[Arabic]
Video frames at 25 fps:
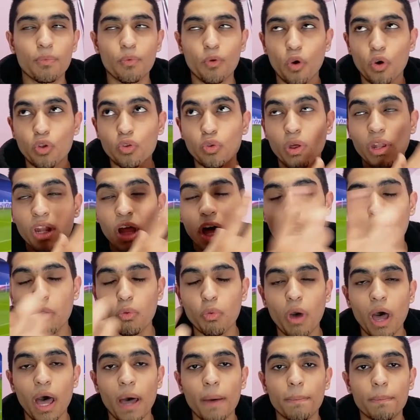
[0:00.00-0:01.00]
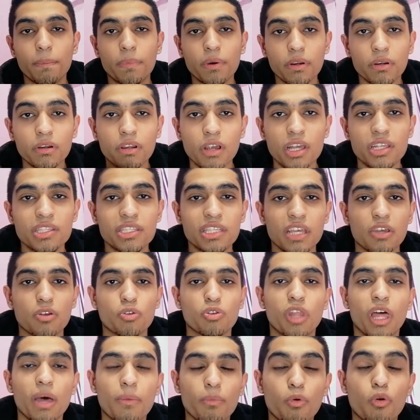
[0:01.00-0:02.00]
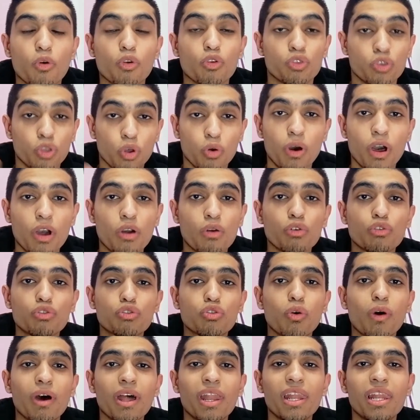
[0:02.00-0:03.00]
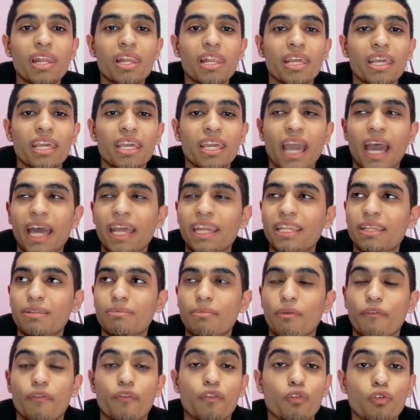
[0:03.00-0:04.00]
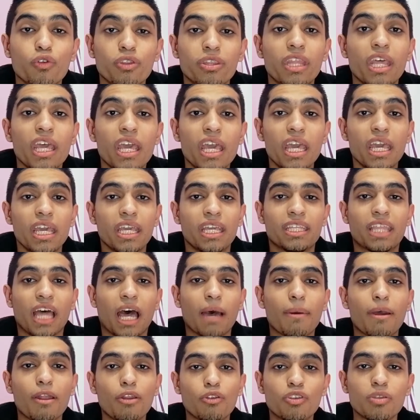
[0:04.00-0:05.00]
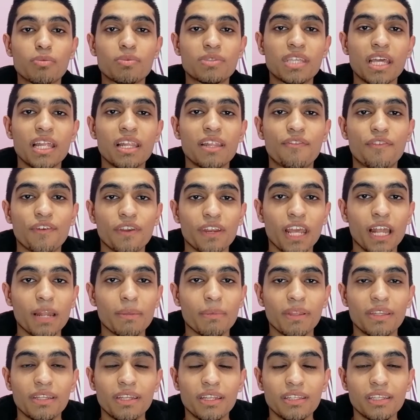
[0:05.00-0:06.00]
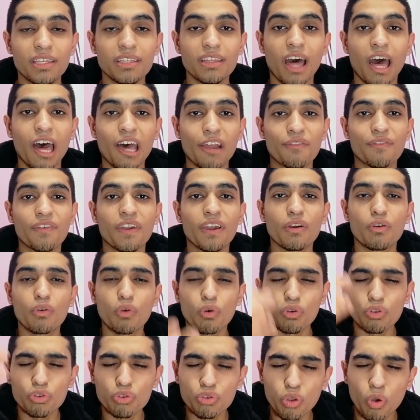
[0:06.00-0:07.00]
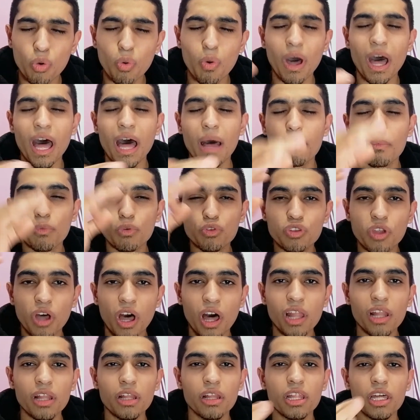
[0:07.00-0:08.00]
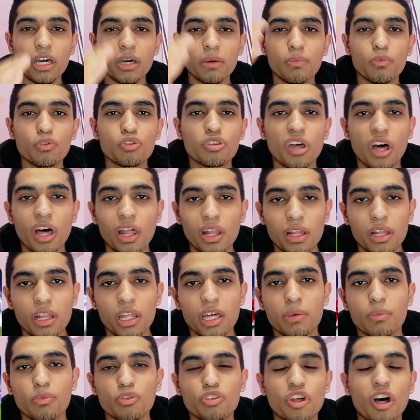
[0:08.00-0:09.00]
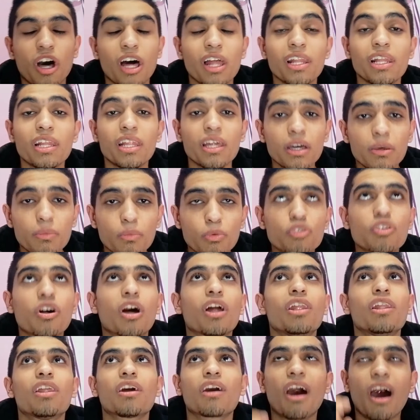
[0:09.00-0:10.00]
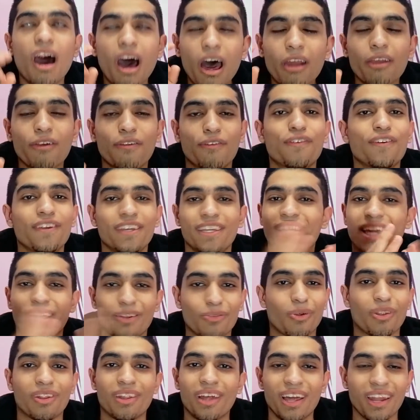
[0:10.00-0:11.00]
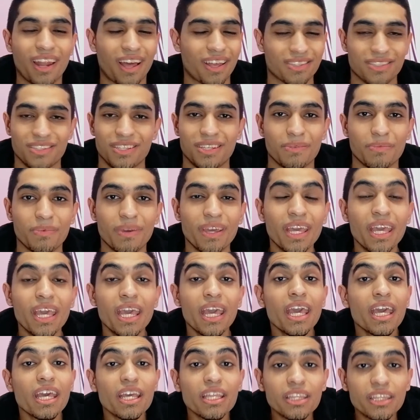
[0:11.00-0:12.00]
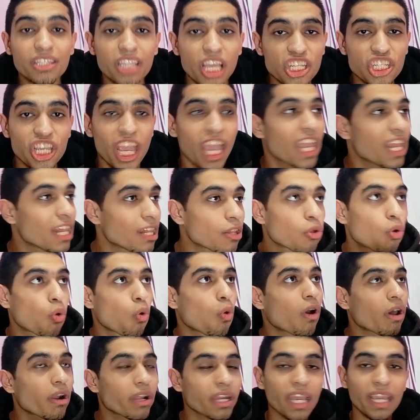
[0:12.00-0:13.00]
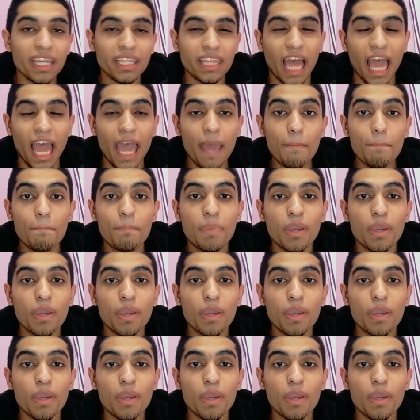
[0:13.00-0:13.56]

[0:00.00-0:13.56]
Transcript: جون ولا اروع بالراس قدام كورتوا كورتوا اللي يعني المفروض يتعمل له تمثال في ريال مدريد كده حرفيا كورتوا متالق متالق متالق متالق حرفيا والله العظيم ده شايل كور يا جدعان